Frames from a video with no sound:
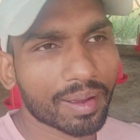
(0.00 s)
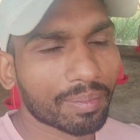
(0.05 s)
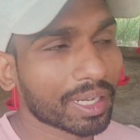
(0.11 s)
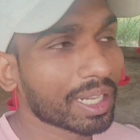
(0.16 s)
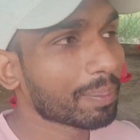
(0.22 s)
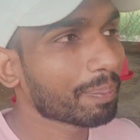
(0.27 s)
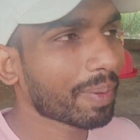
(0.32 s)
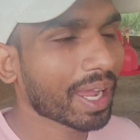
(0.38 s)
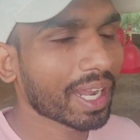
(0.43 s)

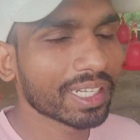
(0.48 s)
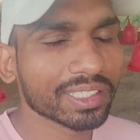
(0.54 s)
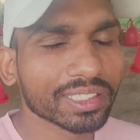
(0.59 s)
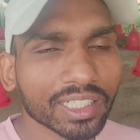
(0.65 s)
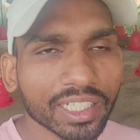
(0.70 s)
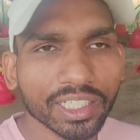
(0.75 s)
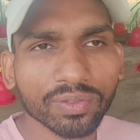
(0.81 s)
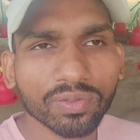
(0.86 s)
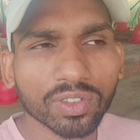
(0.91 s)
मतलब पालिस
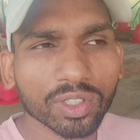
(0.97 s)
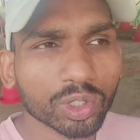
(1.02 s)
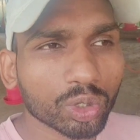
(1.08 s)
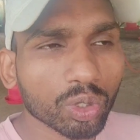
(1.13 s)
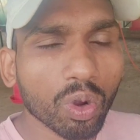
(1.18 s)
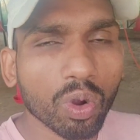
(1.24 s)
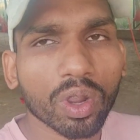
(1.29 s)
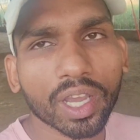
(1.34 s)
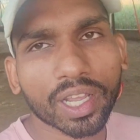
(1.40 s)
नहीं वो
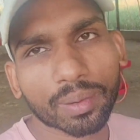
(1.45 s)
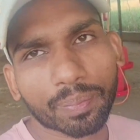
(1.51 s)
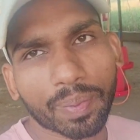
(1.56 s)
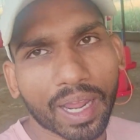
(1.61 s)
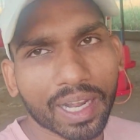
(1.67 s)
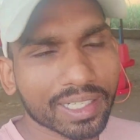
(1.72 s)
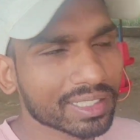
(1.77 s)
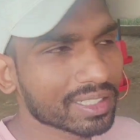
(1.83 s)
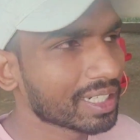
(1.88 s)
चोकर
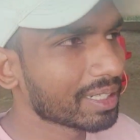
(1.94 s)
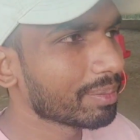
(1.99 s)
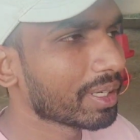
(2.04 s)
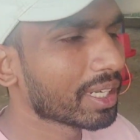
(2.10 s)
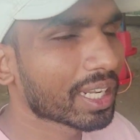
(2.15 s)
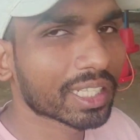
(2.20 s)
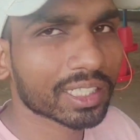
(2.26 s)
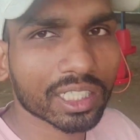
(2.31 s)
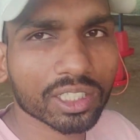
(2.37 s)
पालिस नहीं
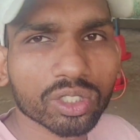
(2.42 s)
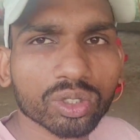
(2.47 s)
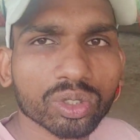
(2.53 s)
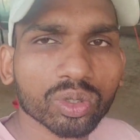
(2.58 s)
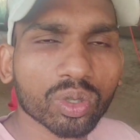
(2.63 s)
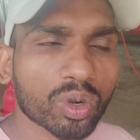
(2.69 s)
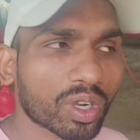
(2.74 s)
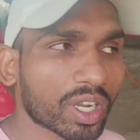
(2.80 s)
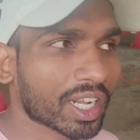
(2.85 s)
मिल रहा था
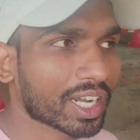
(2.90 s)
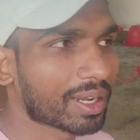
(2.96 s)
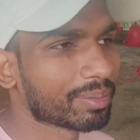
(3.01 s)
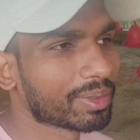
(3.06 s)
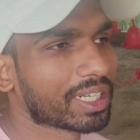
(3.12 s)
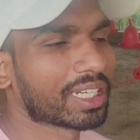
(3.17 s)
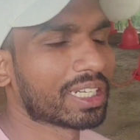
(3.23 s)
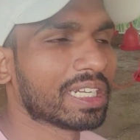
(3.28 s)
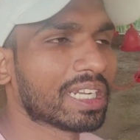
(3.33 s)
चोकर
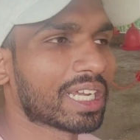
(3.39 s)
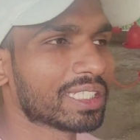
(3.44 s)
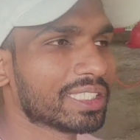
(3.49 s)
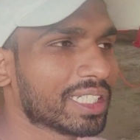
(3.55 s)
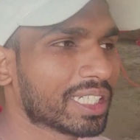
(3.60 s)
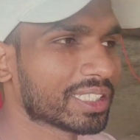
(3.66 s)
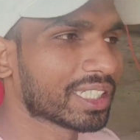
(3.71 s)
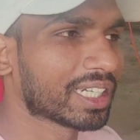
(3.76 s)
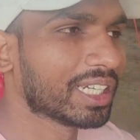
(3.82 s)
हमने खिला
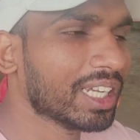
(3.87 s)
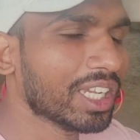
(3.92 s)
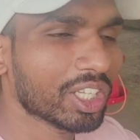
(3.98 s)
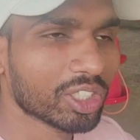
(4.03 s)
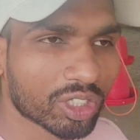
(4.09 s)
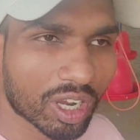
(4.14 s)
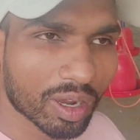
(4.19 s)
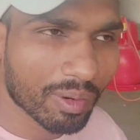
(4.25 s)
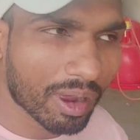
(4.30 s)
दिया था
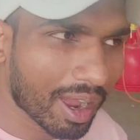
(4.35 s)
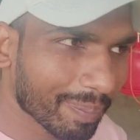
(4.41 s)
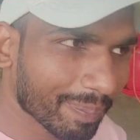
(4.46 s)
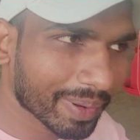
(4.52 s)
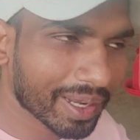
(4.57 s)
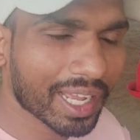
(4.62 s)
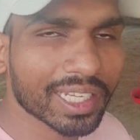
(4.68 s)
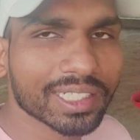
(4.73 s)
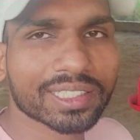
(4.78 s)
तो हम
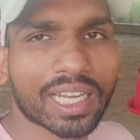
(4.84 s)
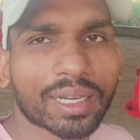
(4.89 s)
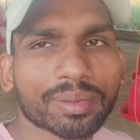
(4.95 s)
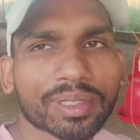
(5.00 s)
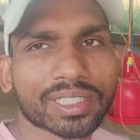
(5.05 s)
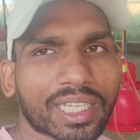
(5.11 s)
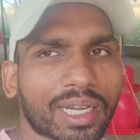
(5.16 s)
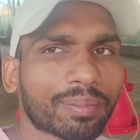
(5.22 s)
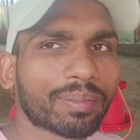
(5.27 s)
अपना
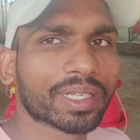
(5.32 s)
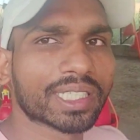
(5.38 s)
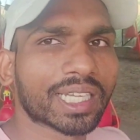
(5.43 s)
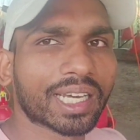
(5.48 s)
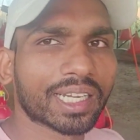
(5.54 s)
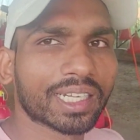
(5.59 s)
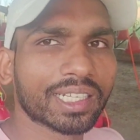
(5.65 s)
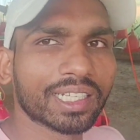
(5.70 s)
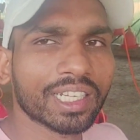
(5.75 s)
हिसाब किताब
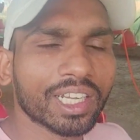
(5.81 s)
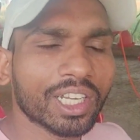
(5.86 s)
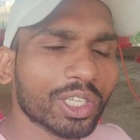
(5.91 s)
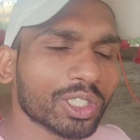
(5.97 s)
बता रहे हैं